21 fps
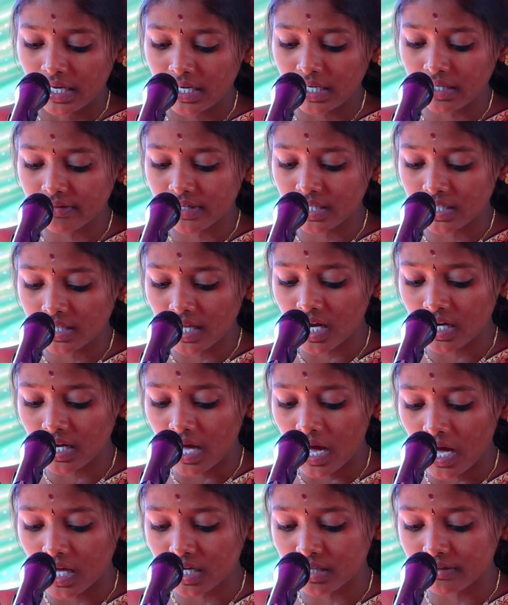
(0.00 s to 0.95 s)

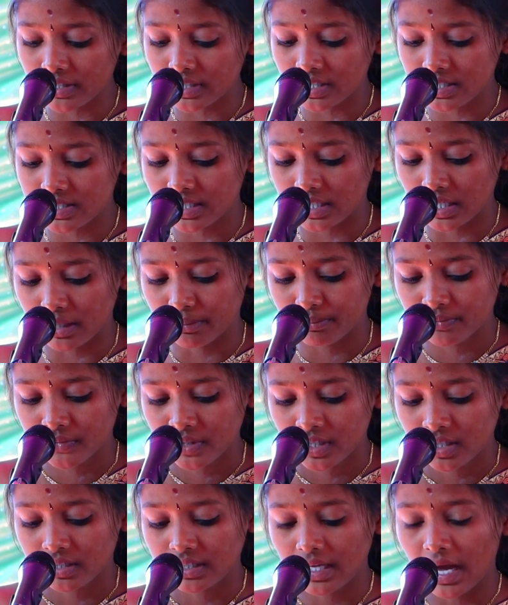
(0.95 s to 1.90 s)
எனவேதான் ஆறுவது சினம்
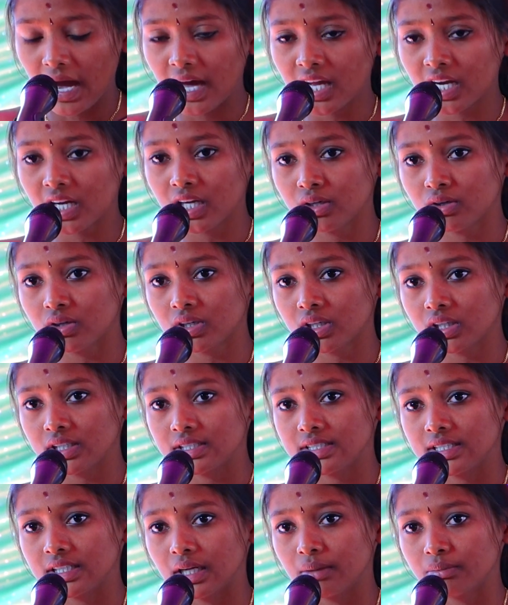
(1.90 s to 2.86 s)
யாரை
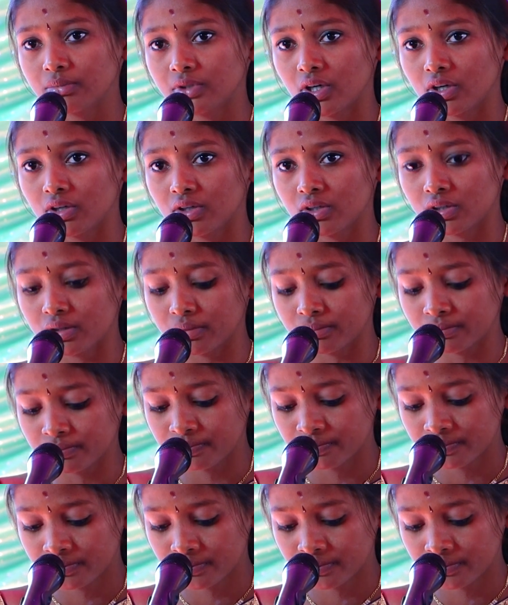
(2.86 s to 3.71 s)
நோக்கி சினம் தோன்றும்